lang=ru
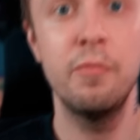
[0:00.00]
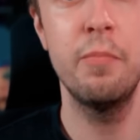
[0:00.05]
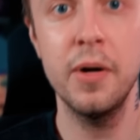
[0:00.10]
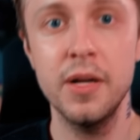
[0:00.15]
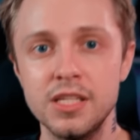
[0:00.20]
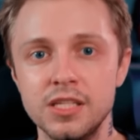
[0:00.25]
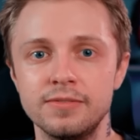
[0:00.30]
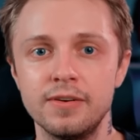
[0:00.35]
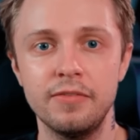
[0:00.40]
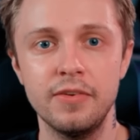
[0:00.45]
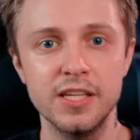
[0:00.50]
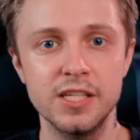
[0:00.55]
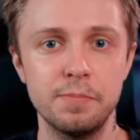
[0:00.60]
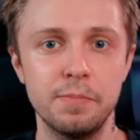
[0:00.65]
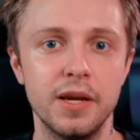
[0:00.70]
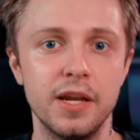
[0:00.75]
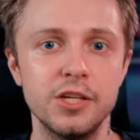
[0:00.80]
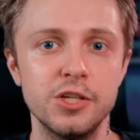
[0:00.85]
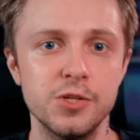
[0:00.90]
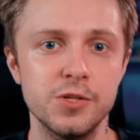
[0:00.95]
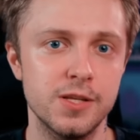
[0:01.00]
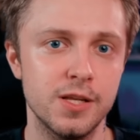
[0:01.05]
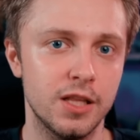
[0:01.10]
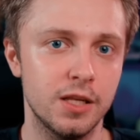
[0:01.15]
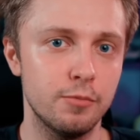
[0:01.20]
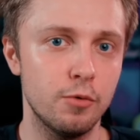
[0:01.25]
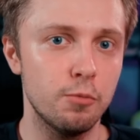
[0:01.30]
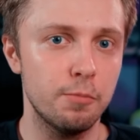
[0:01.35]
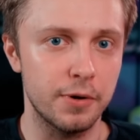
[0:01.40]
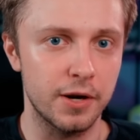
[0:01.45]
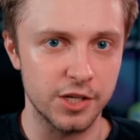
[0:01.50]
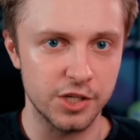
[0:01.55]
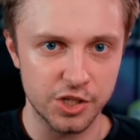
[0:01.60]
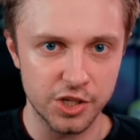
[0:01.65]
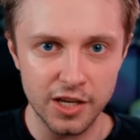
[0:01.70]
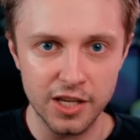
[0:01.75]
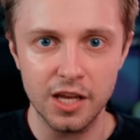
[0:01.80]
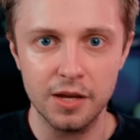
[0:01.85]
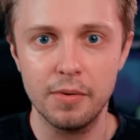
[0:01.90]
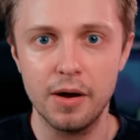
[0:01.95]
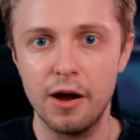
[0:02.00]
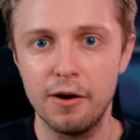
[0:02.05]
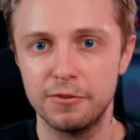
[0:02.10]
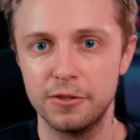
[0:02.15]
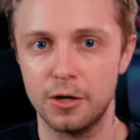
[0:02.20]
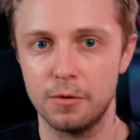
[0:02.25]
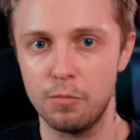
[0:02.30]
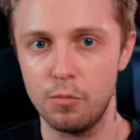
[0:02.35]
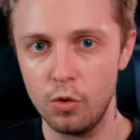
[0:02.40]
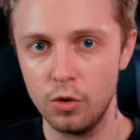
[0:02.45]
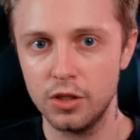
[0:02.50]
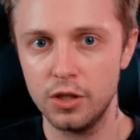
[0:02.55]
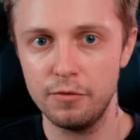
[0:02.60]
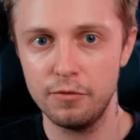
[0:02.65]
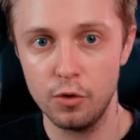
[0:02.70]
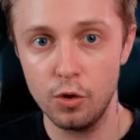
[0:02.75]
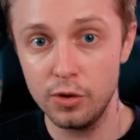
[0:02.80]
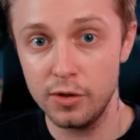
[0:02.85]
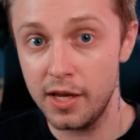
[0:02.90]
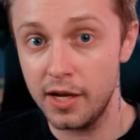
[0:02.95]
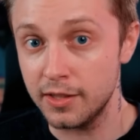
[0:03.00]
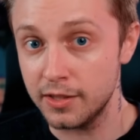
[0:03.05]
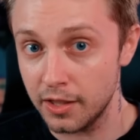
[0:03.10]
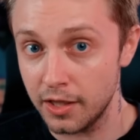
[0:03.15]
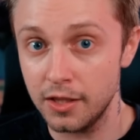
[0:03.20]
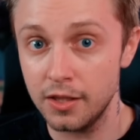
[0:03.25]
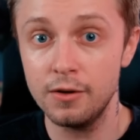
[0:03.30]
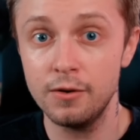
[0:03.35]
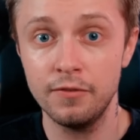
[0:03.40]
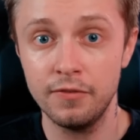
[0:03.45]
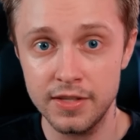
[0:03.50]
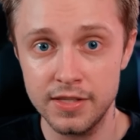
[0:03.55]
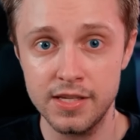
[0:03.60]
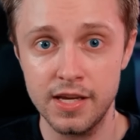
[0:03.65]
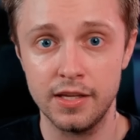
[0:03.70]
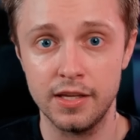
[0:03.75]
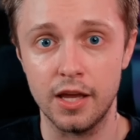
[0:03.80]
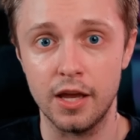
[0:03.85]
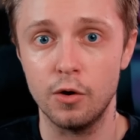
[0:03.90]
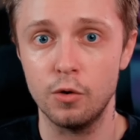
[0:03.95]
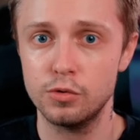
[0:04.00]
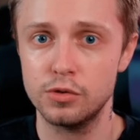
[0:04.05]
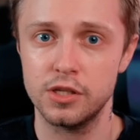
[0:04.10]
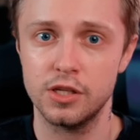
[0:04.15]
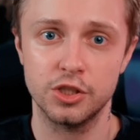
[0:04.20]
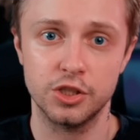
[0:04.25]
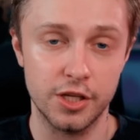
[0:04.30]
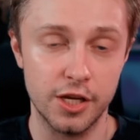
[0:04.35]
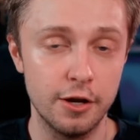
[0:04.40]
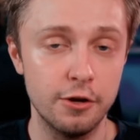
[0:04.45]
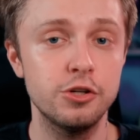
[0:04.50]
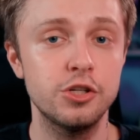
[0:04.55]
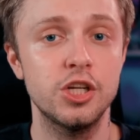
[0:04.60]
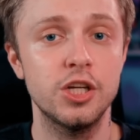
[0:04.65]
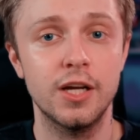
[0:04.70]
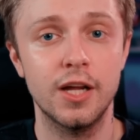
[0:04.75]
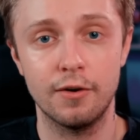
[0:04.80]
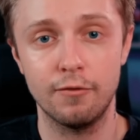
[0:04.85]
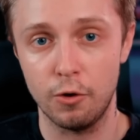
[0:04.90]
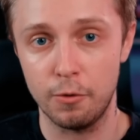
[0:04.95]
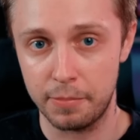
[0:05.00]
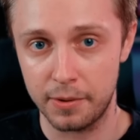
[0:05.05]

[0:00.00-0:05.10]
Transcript: В противовес перечисленным упрощениям автор мода вел некоторые нововведения, усложняющие игровой